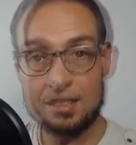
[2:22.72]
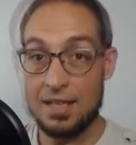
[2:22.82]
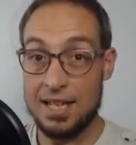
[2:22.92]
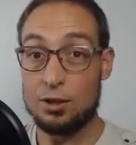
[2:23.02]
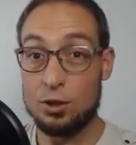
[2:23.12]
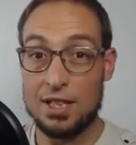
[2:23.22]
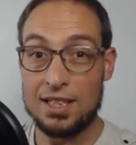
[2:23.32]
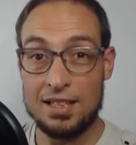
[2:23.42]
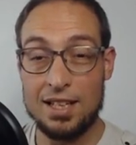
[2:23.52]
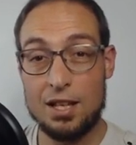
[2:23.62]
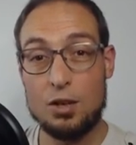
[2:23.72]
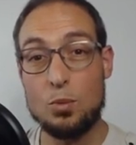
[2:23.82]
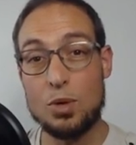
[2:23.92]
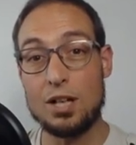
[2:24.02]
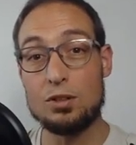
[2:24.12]
y estos estándares de
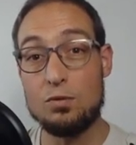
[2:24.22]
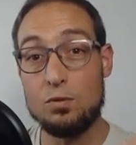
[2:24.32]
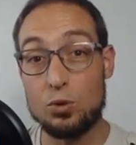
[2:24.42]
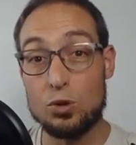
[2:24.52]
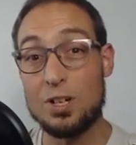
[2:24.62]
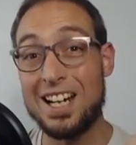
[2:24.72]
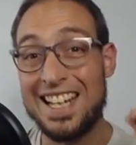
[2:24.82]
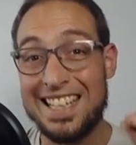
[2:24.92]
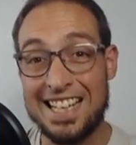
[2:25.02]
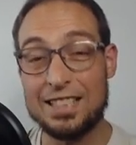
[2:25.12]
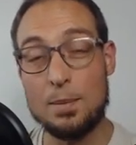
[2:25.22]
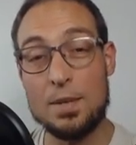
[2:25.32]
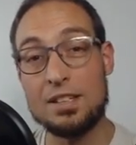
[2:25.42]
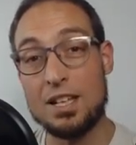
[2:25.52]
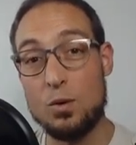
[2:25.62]
comunicación funcionan
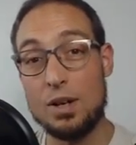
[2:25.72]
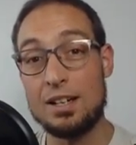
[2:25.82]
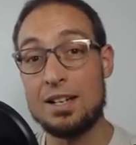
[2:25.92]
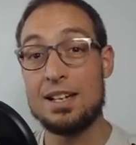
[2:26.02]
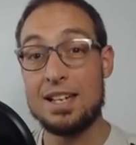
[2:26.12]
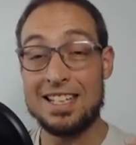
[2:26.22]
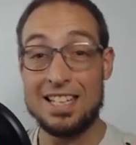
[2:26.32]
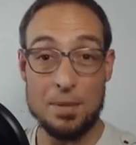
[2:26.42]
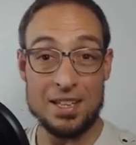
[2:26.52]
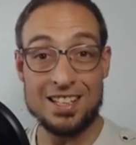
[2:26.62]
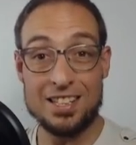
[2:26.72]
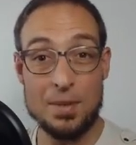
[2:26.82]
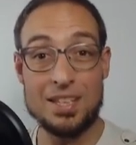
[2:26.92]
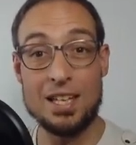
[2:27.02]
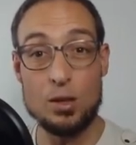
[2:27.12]
exactamente igual
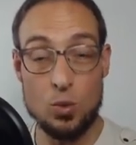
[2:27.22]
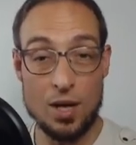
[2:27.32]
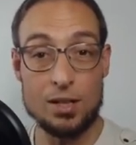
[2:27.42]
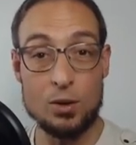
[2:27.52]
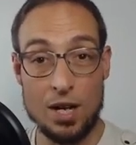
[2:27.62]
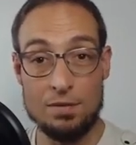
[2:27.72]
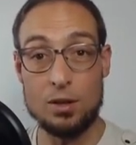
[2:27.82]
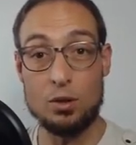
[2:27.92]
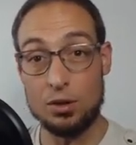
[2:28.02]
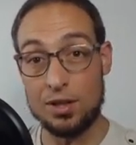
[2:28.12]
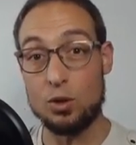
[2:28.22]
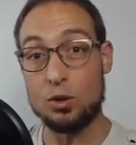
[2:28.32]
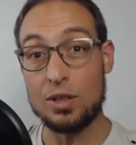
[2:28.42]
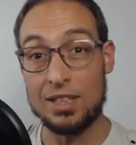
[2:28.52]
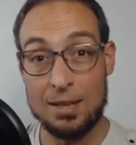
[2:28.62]
independientemente del lugar geográfico donde nos
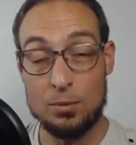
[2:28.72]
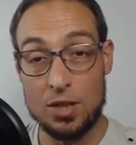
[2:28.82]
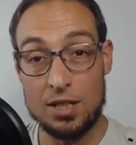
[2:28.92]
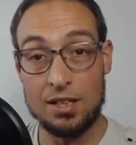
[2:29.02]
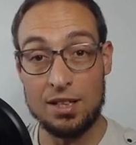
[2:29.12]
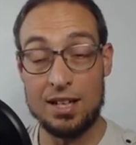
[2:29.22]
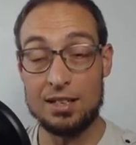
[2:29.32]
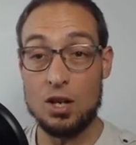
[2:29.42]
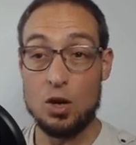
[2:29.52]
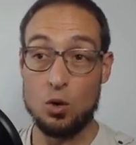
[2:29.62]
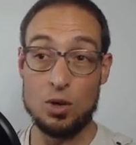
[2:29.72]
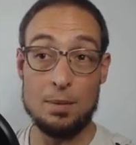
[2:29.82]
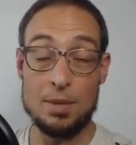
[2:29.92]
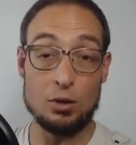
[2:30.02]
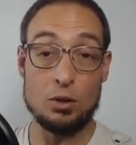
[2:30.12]
conectemos a Internet o de la
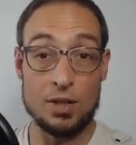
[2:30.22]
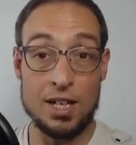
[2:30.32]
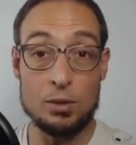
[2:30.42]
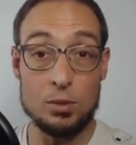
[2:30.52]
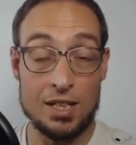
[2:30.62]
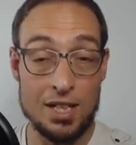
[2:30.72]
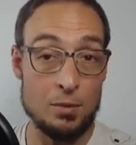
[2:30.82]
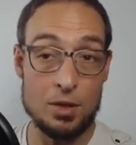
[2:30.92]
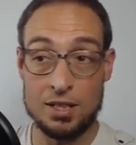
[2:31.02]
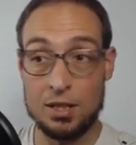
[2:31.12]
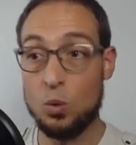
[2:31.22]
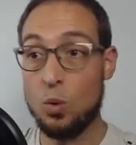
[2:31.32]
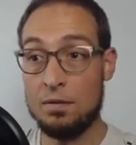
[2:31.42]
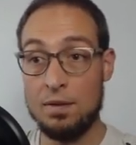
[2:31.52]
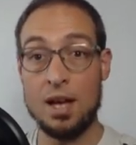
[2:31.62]
metodología que utilicemos, ya sea un
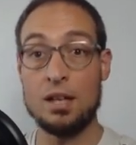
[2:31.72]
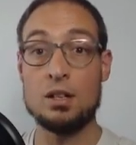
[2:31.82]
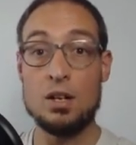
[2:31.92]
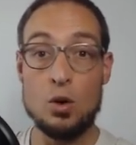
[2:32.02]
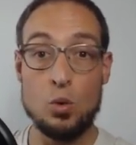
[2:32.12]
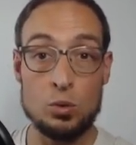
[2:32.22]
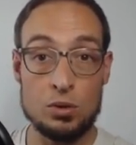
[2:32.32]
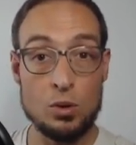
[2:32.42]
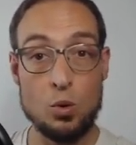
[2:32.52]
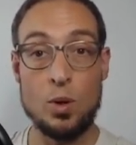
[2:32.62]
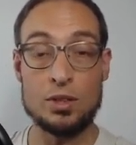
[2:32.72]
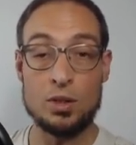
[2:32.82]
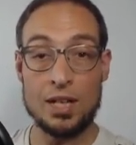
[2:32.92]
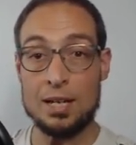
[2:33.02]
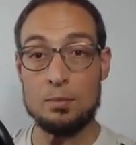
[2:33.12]
Wi-Fi, un
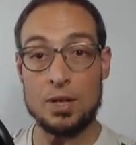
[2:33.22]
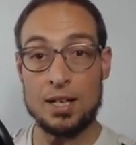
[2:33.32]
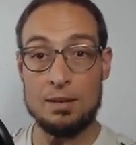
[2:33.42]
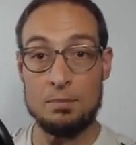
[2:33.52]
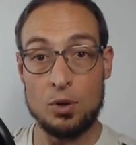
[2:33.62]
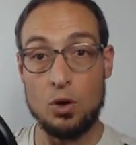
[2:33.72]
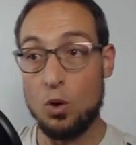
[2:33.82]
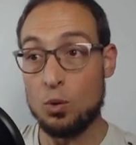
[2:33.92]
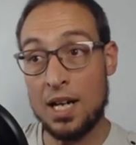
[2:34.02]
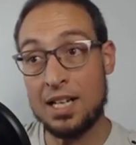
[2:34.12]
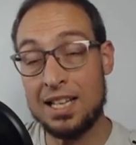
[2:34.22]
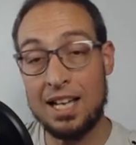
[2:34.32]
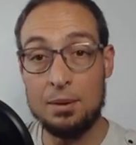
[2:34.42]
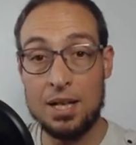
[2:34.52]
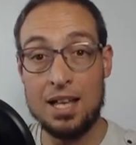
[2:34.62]
4G, por ejemplo, o una red
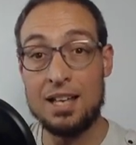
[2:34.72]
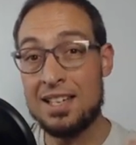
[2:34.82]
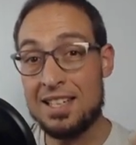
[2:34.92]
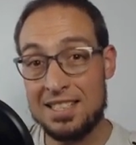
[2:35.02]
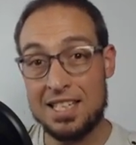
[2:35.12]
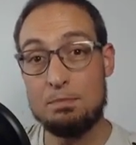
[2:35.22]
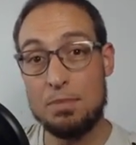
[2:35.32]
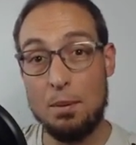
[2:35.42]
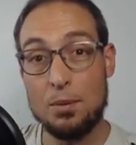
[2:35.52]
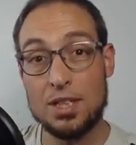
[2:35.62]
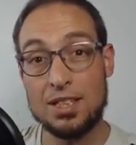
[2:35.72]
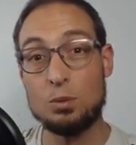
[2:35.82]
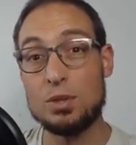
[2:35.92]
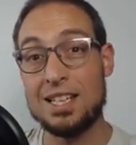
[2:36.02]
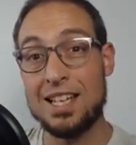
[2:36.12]
cableada, siempre vamos a estar
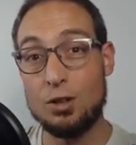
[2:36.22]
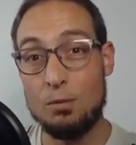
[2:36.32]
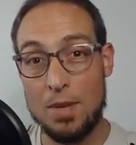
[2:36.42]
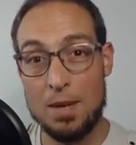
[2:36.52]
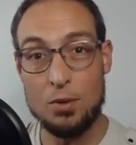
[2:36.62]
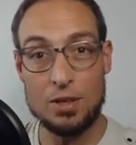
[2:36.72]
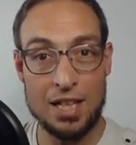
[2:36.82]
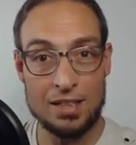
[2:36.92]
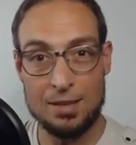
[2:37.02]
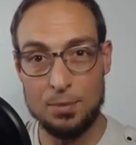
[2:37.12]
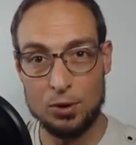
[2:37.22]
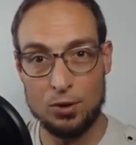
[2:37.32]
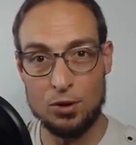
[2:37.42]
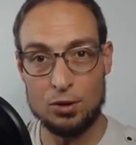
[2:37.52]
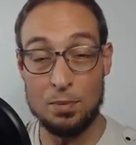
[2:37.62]
utilizando el mismo stack de
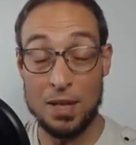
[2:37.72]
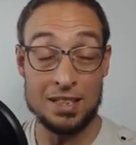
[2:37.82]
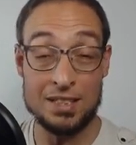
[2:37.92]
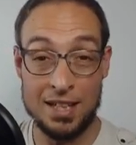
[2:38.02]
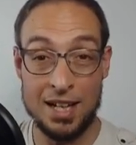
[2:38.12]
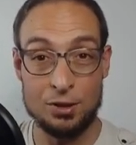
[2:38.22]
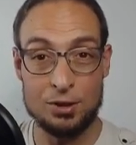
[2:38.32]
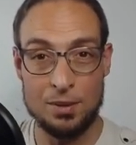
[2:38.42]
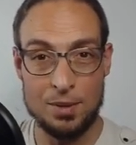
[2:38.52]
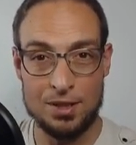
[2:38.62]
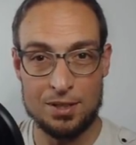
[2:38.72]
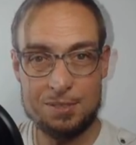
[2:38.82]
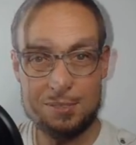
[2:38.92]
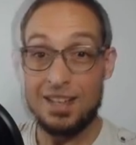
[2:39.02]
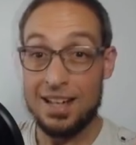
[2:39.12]
protocolos para acceder a estos servicios.
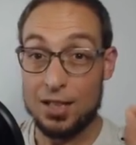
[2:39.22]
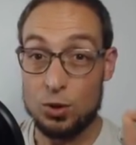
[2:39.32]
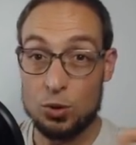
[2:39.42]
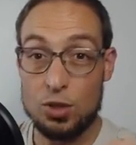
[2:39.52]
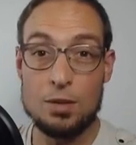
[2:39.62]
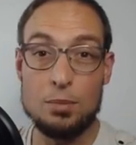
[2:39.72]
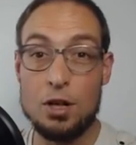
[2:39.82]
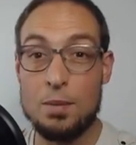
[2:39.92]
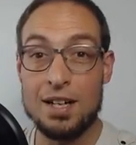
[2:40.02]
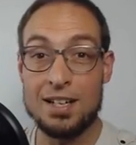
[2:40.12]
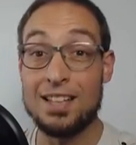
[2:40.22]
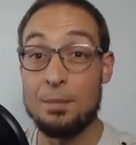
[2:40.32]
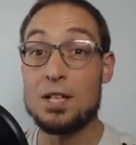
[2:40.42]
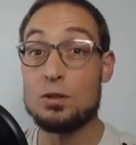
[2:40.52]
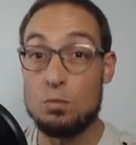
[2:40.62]
La resolución de problemas de red
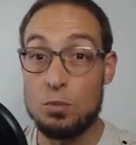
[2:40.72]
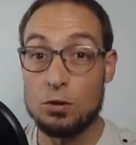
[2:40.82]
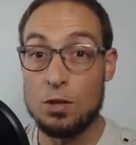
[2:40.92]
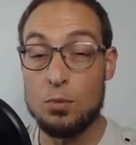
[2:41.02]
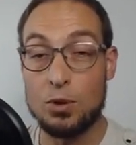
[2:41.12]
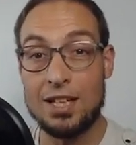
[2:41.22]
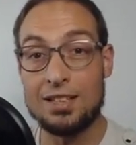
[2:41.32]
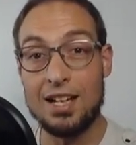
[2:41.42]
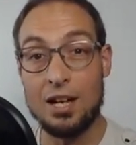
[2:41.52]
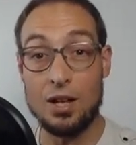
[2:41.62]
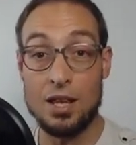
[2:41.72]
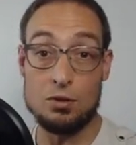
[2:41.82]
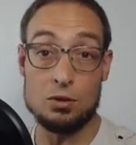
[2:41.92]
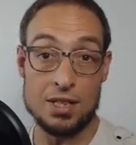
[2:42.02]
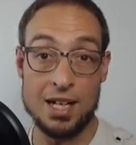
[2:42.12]
también es un punto importante a la hora de
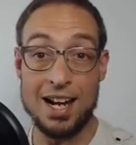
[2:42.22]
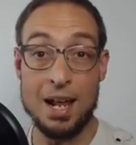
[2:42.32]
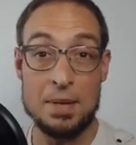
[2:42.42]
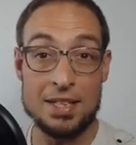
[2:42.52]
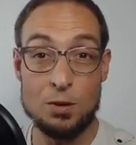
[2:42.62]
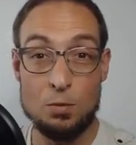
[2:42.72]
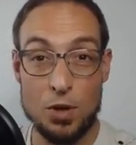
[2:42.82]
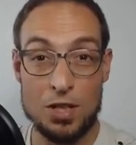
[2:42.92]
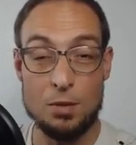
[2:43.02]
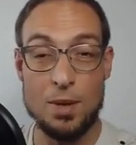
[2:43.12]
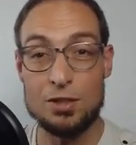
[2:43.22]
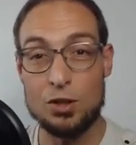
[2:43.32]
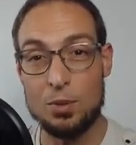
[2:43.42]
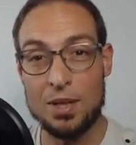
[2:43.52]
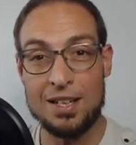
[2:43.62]
considerar aprender un poquito más
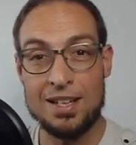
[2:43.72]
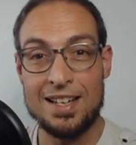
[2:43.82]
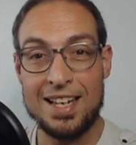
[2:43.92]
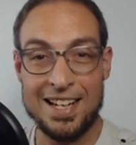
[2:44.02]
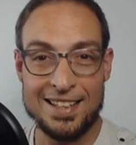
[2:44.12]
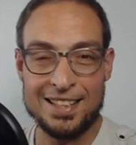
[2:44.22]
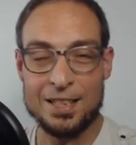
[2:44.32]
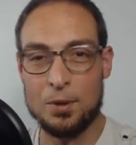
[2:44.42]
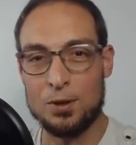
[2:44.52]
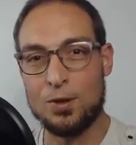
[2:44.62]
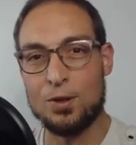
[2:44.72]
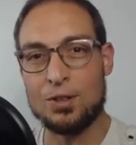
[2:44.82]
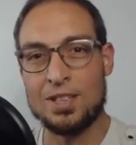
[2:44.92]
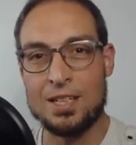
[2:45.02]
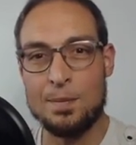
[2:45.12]
sobre el stack de
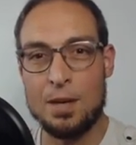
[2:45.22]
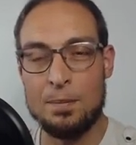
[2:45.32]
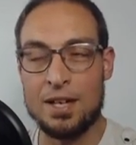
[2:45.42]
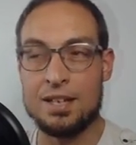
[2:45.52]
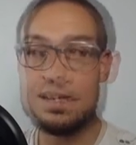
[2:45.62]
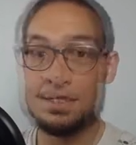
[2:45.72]
protocolos TCP/IP.